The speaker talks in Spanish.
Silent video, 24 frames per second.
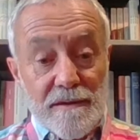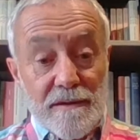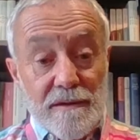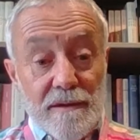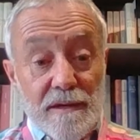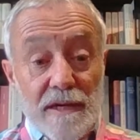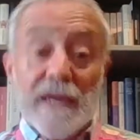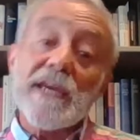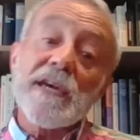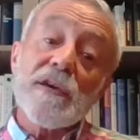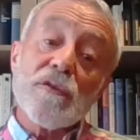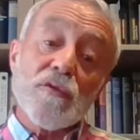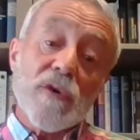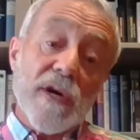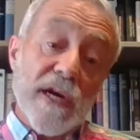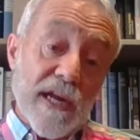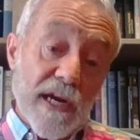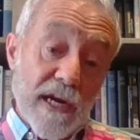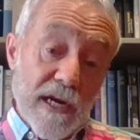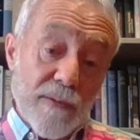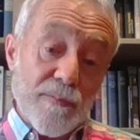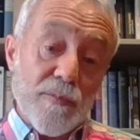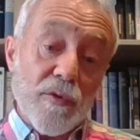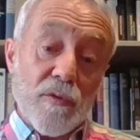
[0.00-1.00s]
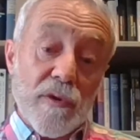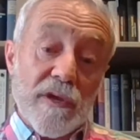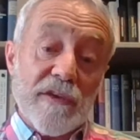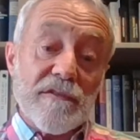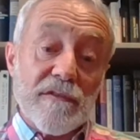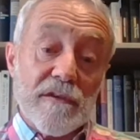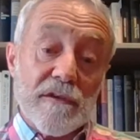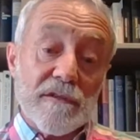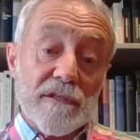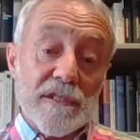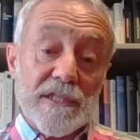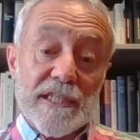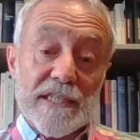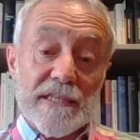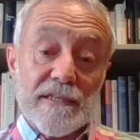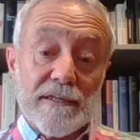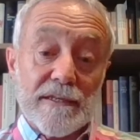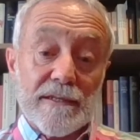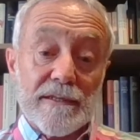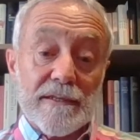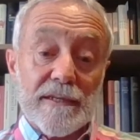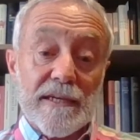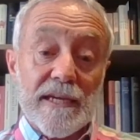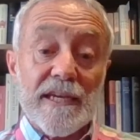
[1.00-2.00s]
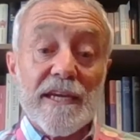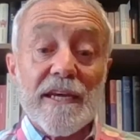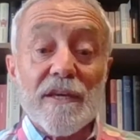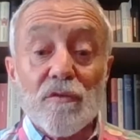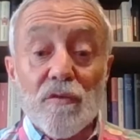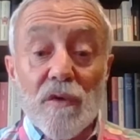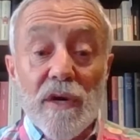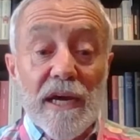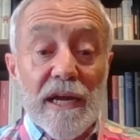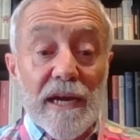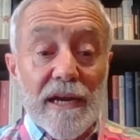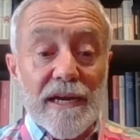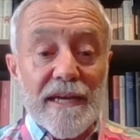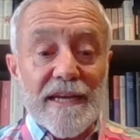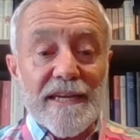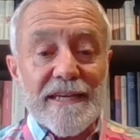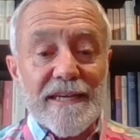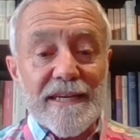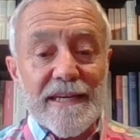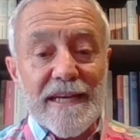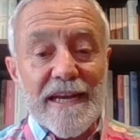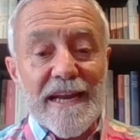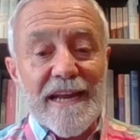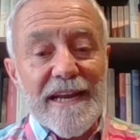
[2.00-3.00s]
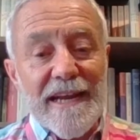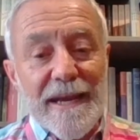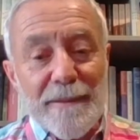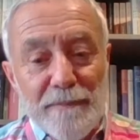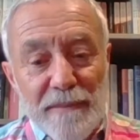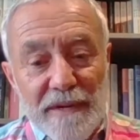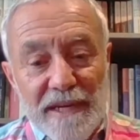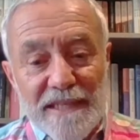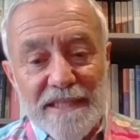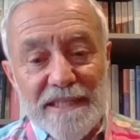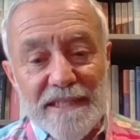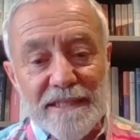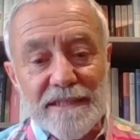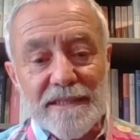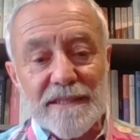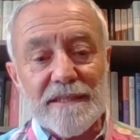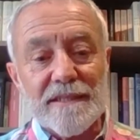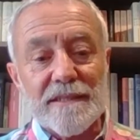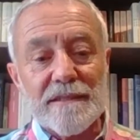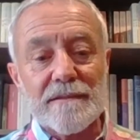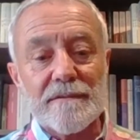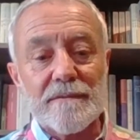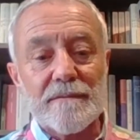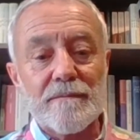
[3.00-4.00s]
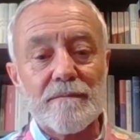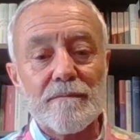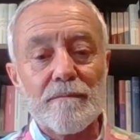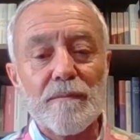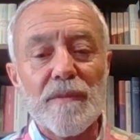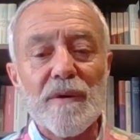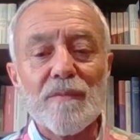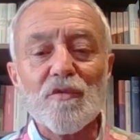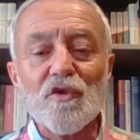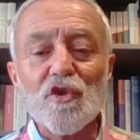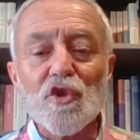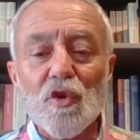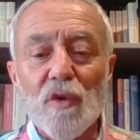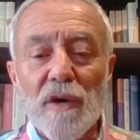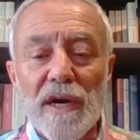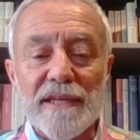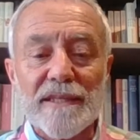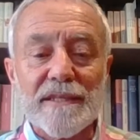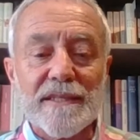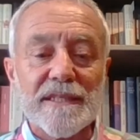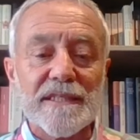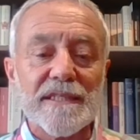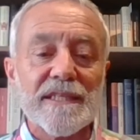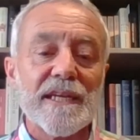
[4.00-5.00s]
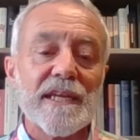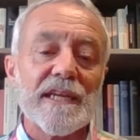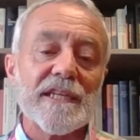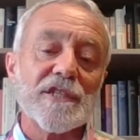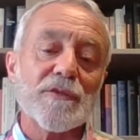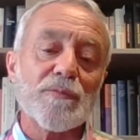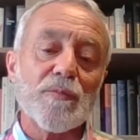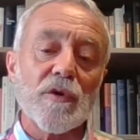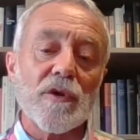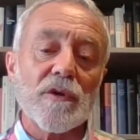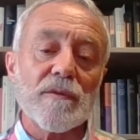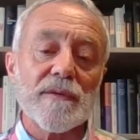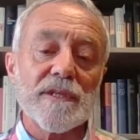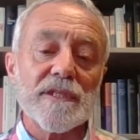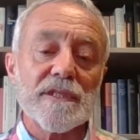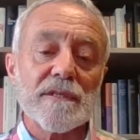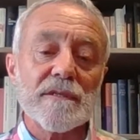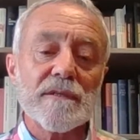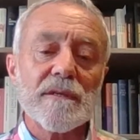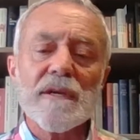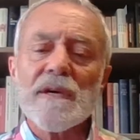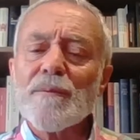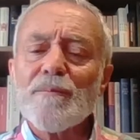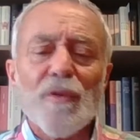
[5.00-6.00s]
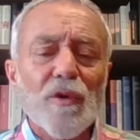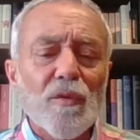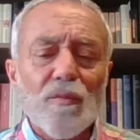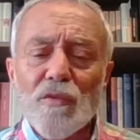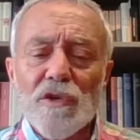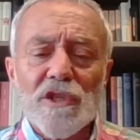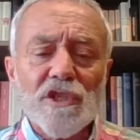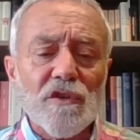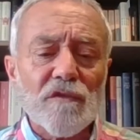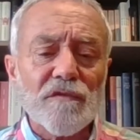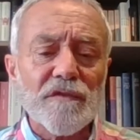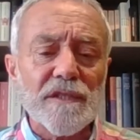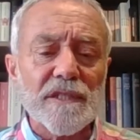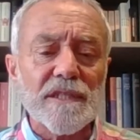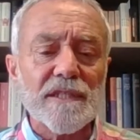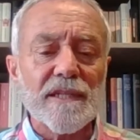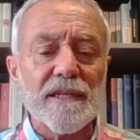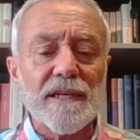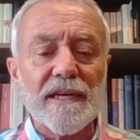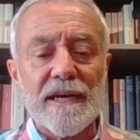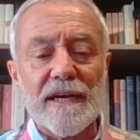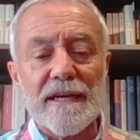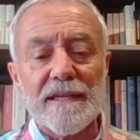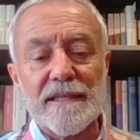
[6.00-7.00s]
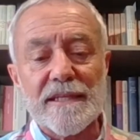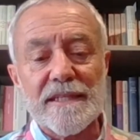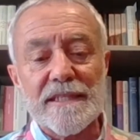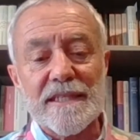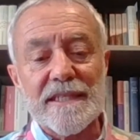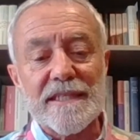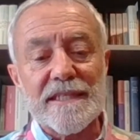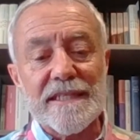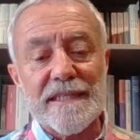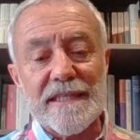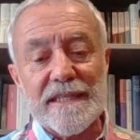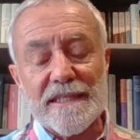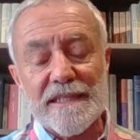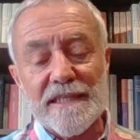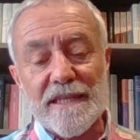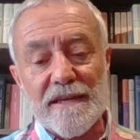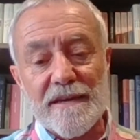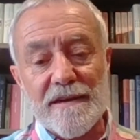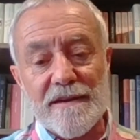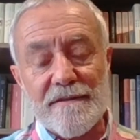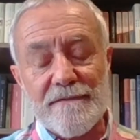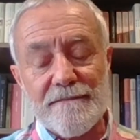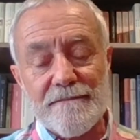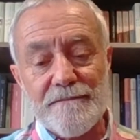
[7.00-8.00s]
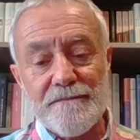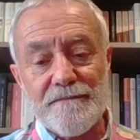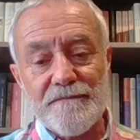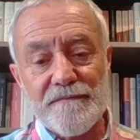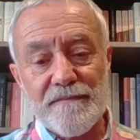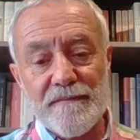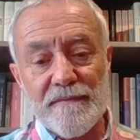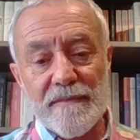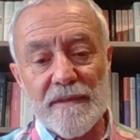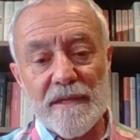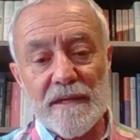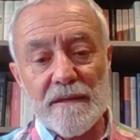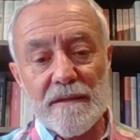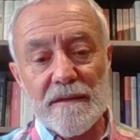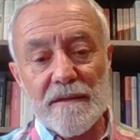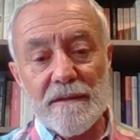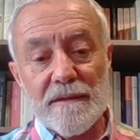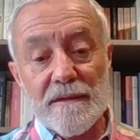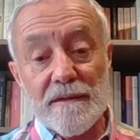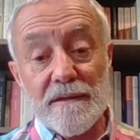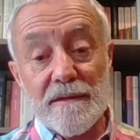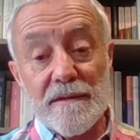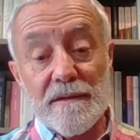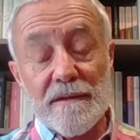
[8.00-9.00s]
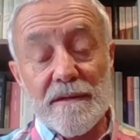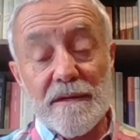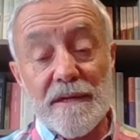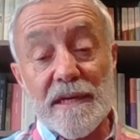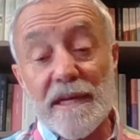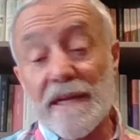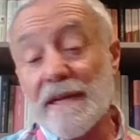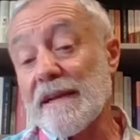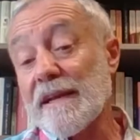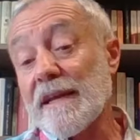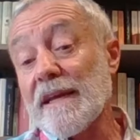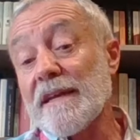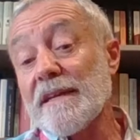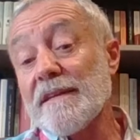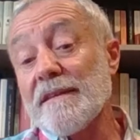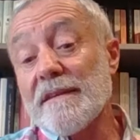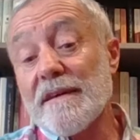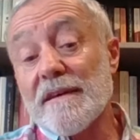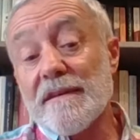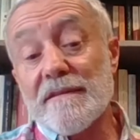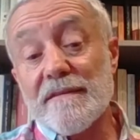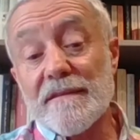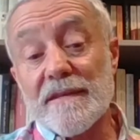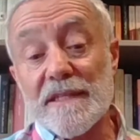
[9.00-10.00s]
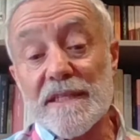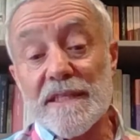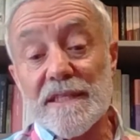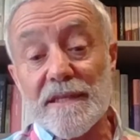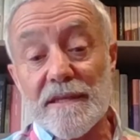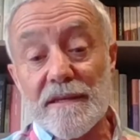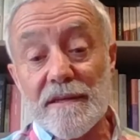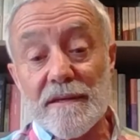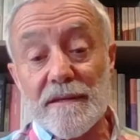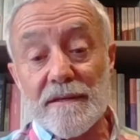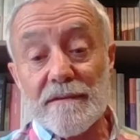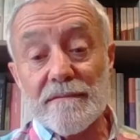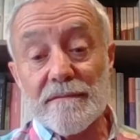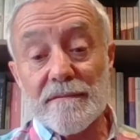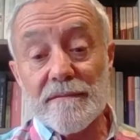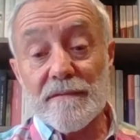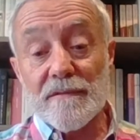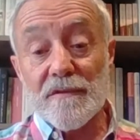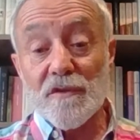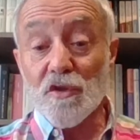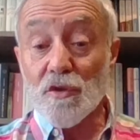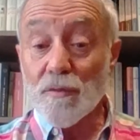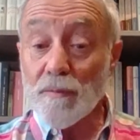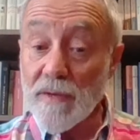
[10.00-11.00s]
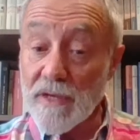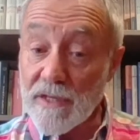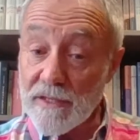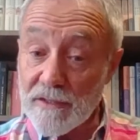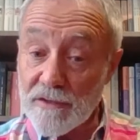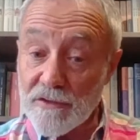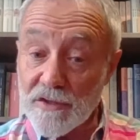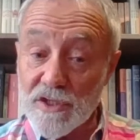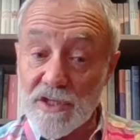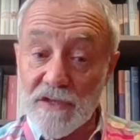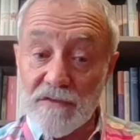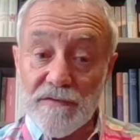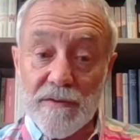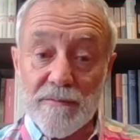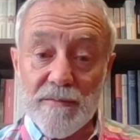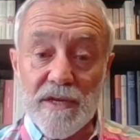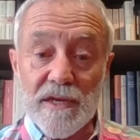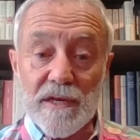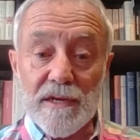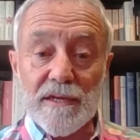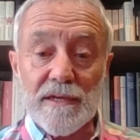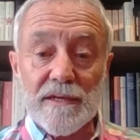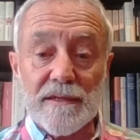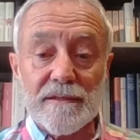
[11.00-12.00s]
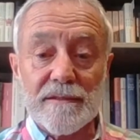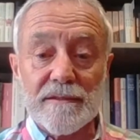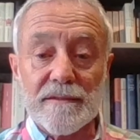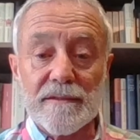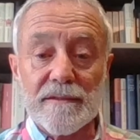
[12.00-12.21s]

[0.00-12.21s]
Hay que educar a la población, sí, hay que educarla en que la anamnesis va mucho antes que las pruebas, por muy sofisticadas que éstas sean. Que la realidad es que los médicos de familia